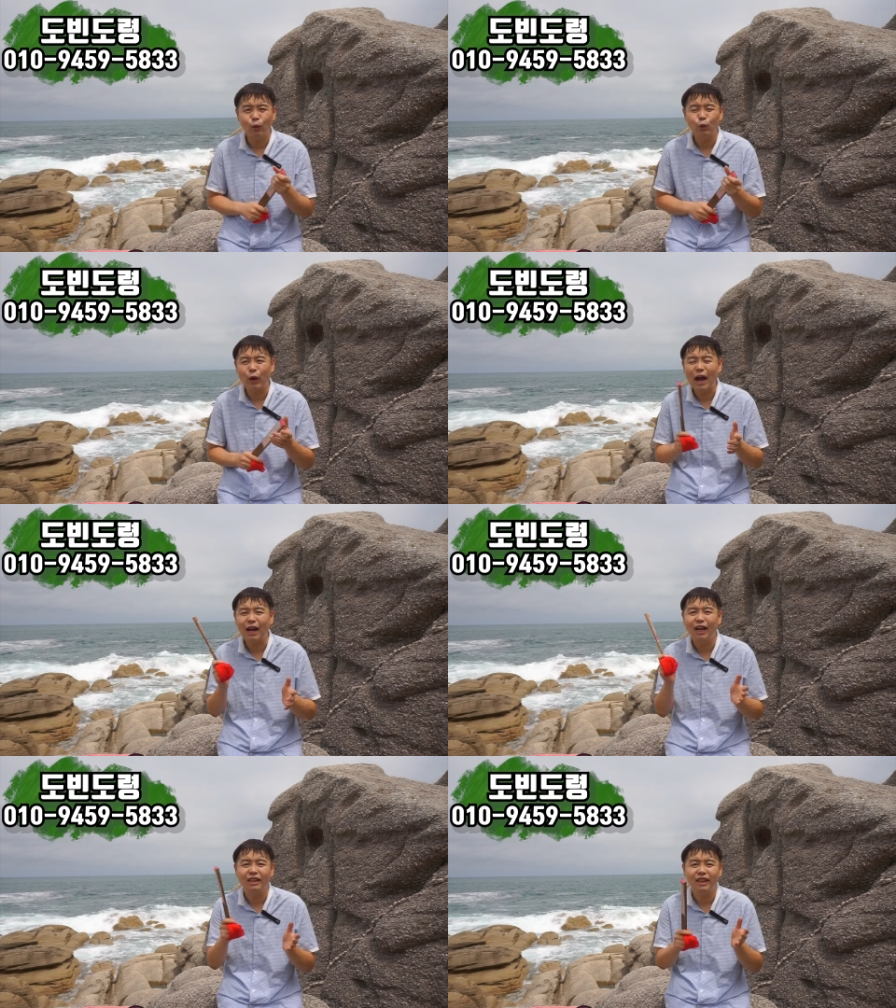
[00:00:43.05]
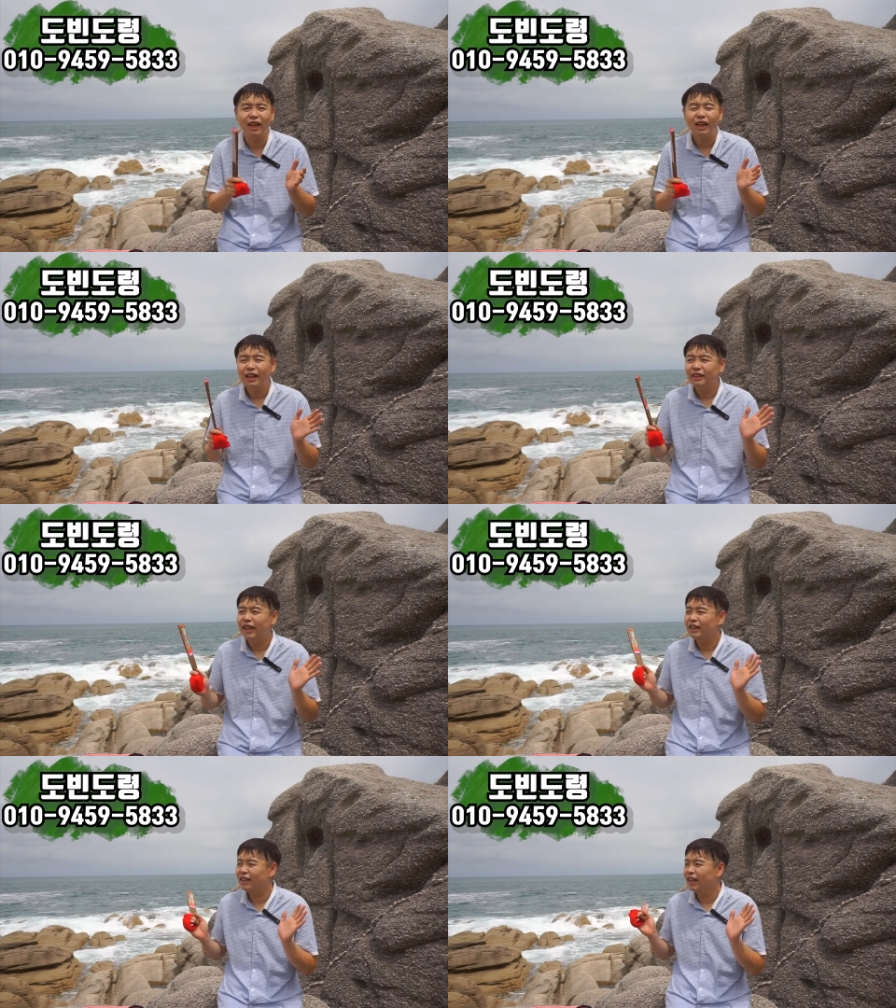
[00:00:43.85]
여기 쪽에 아까 이제
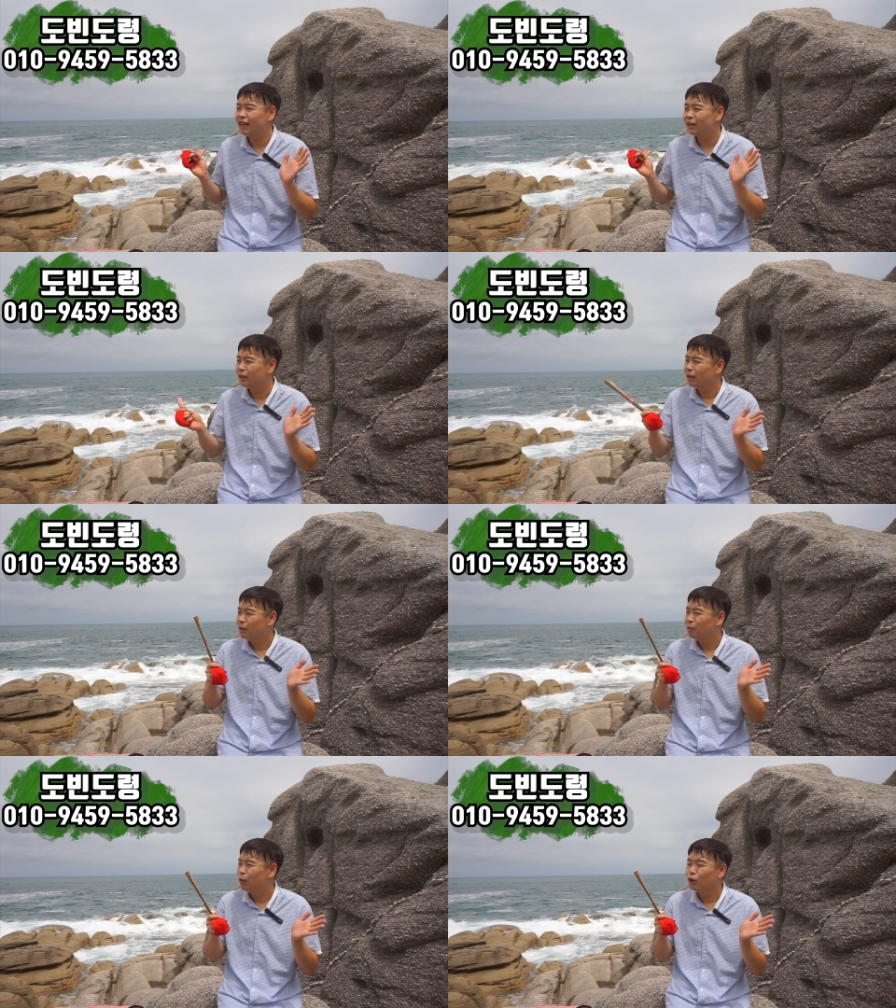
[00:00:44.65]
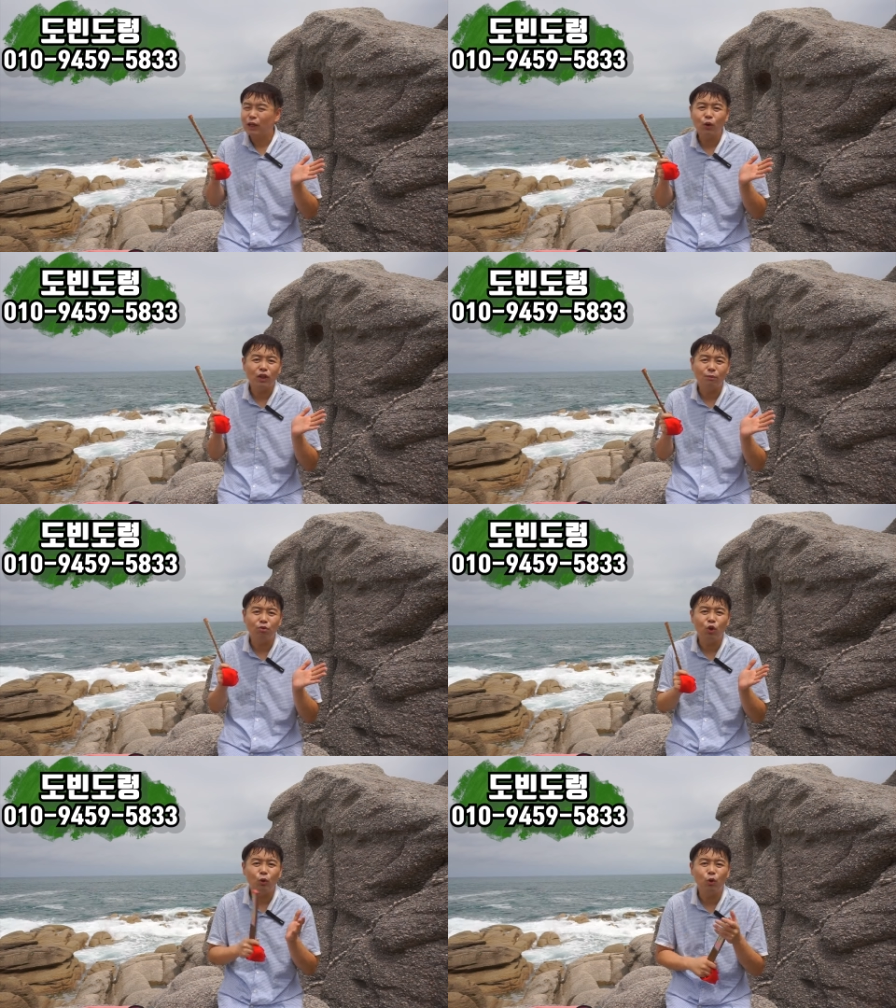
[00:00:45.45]
제 이제 뭐 제 거 이제
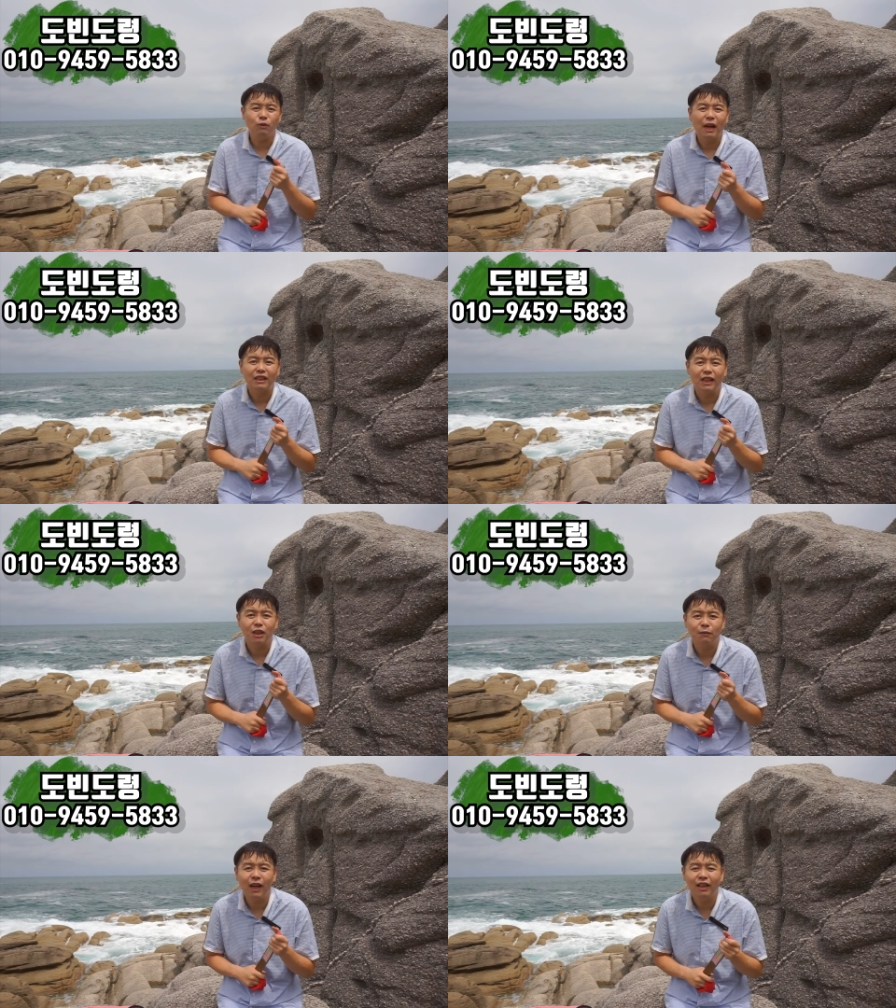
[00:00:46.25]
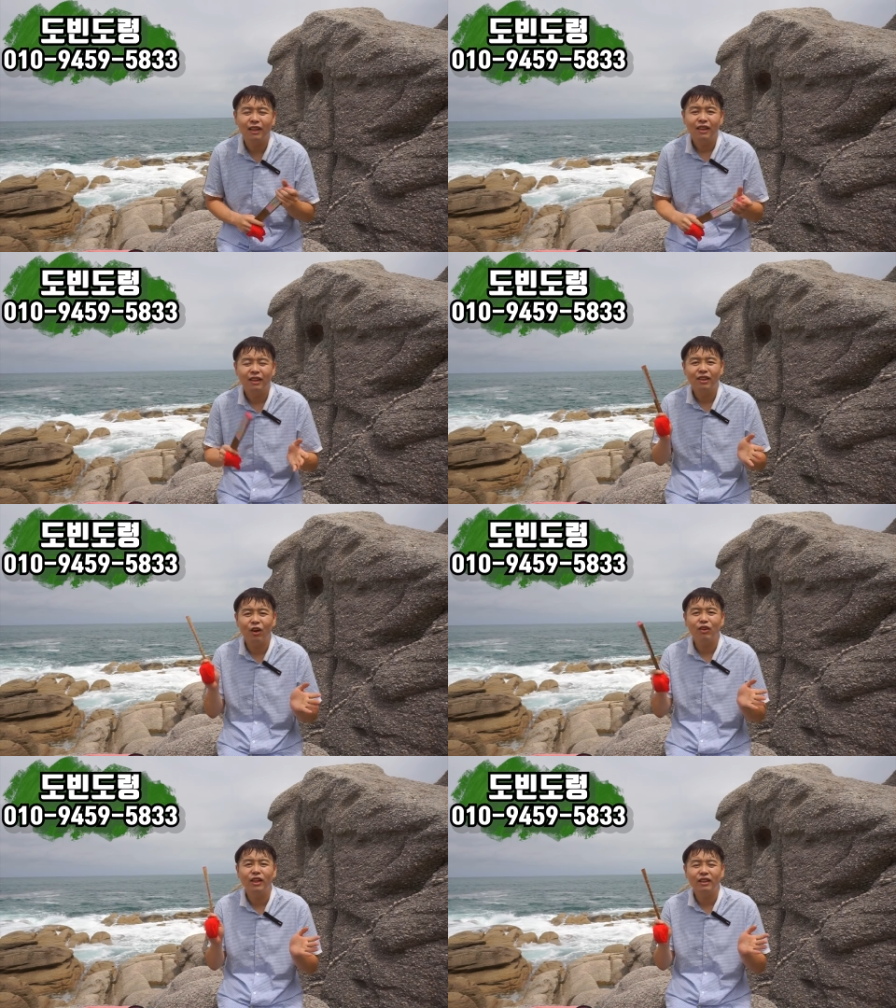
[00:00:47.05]
브이로그 보시면 아시겠지만 그
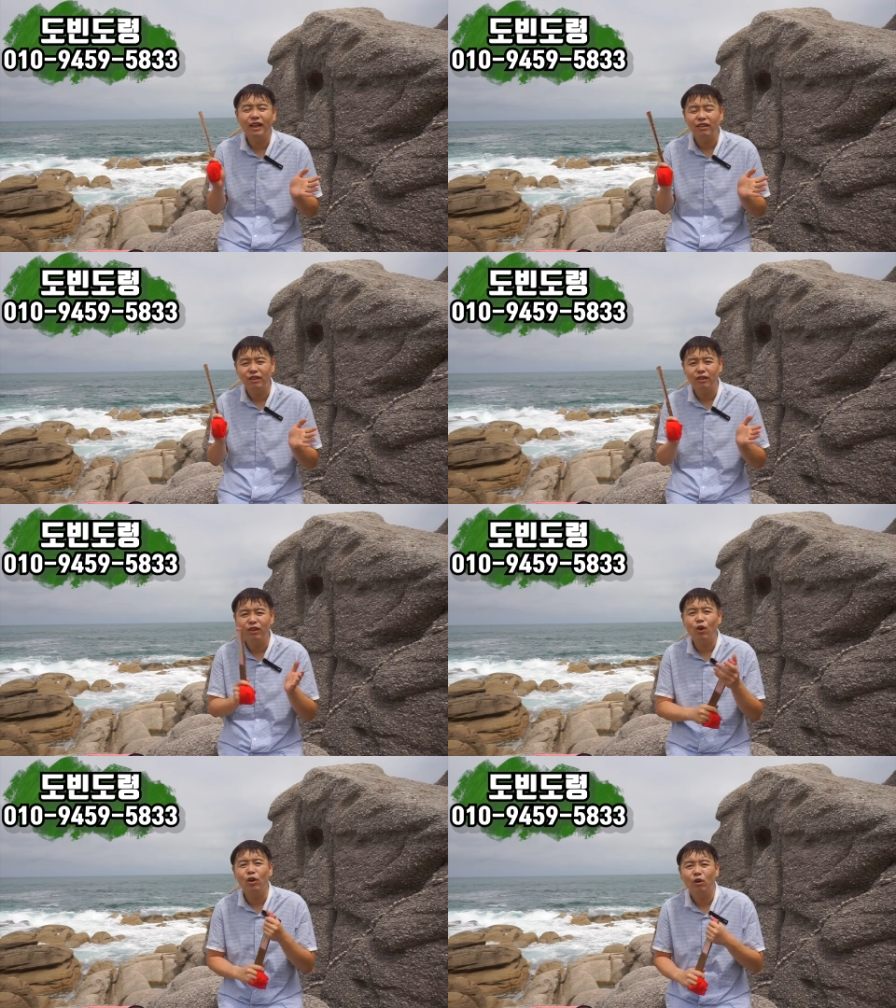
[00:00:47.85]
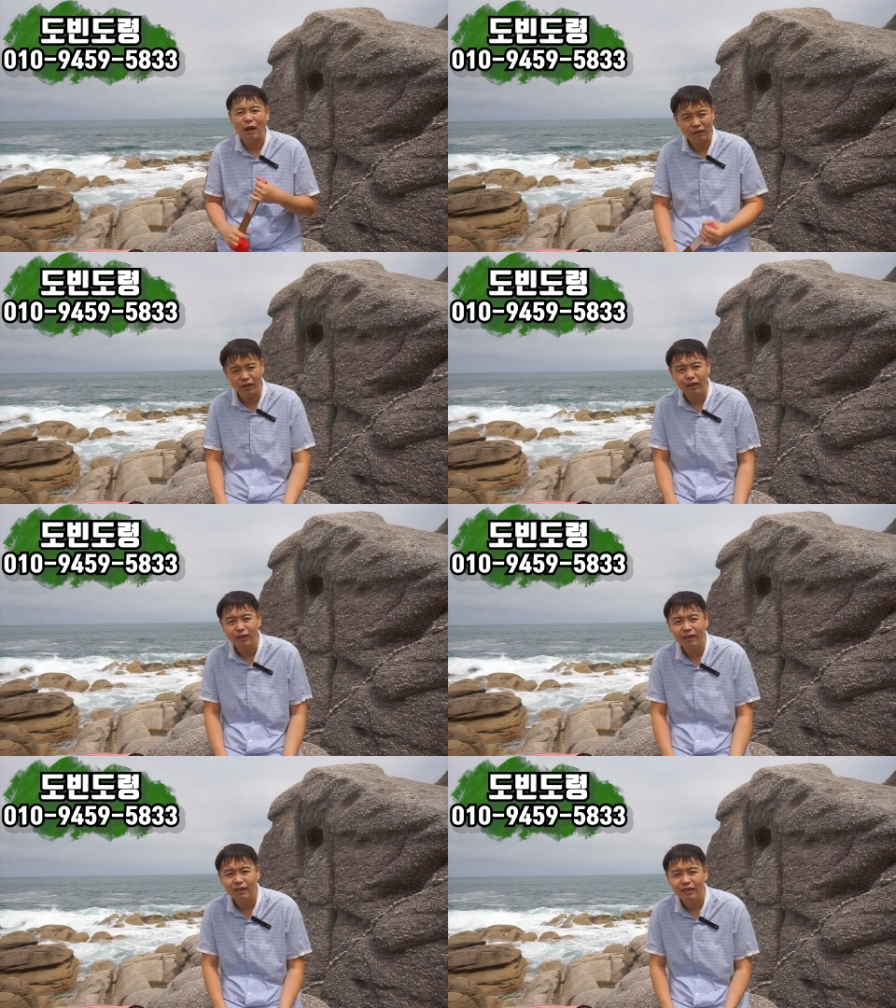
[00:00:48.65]
영상 그게 있어요. 그래서 여기를 왔어요.
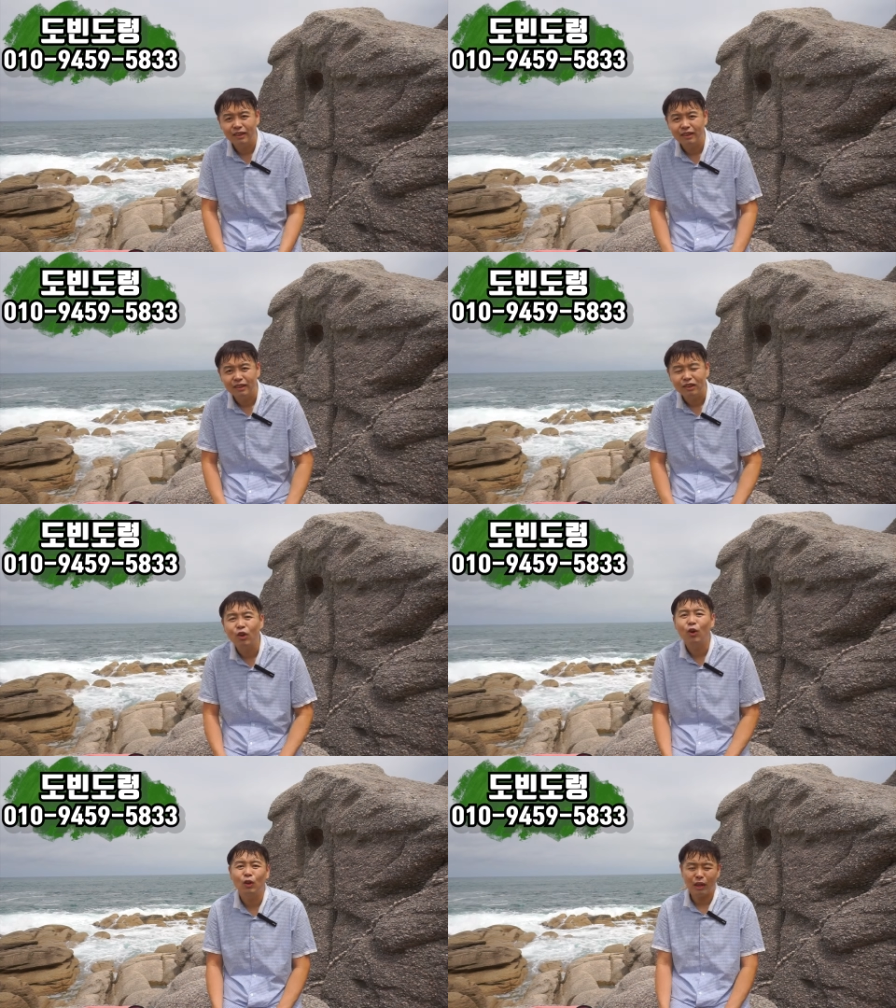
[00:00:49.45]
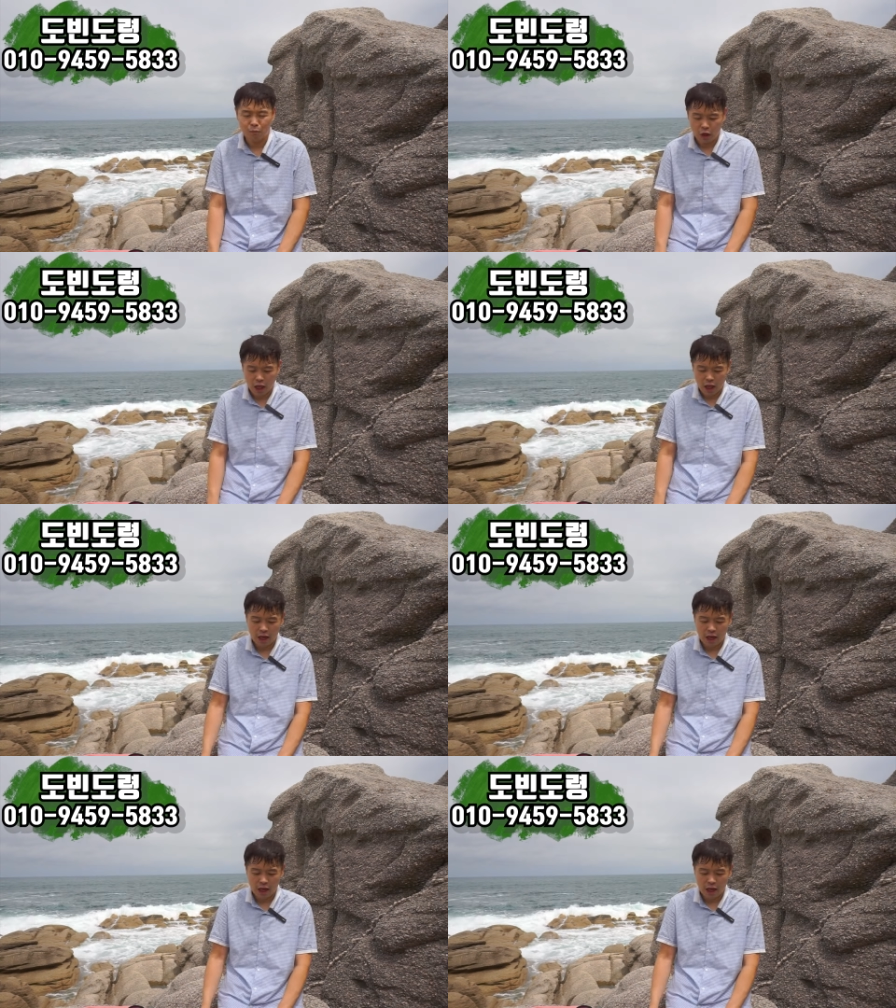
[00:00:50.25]
어... 그런 것 때문에.